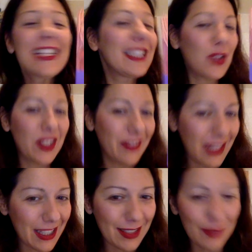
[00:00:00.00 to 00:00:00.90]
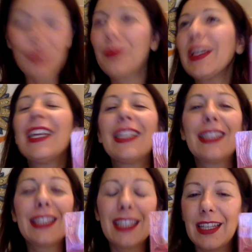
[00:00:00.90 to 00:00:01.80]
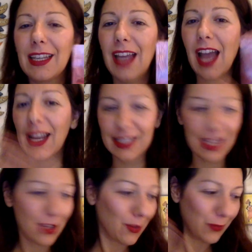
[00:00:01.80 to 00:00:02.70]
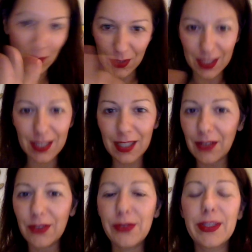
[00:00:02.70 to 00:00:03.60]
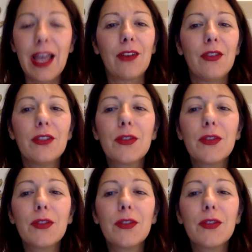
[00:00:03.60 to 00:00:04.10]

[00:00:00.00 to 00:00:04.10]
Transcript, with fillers: se non avete strumenti, anche se io vi consiglio di usarlo il